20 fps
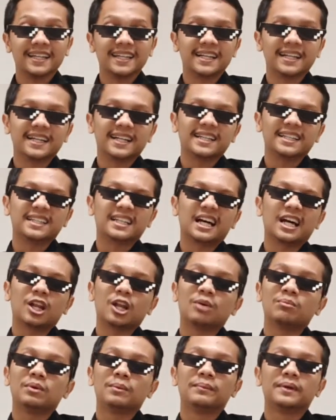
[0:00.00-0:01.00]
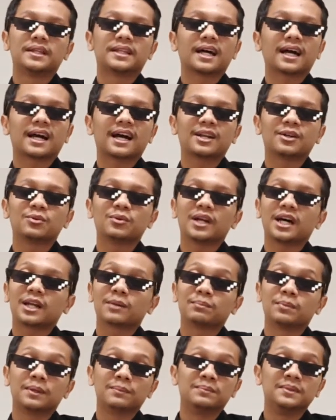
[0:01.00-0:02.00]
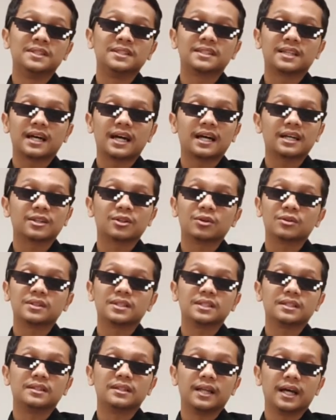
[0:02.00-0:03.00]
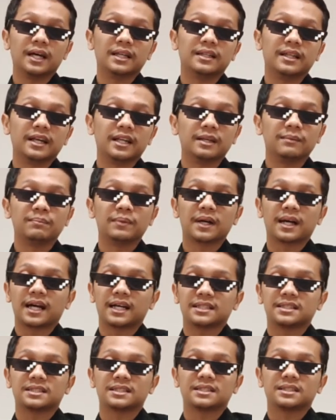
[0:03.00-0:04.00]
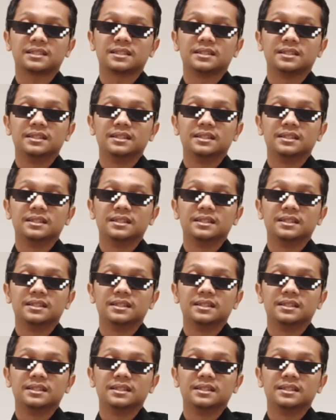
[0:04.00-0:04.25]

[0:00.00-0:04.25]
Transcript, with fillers: ya kan, kalau membedakan ular berbisa atau tidak dari bekas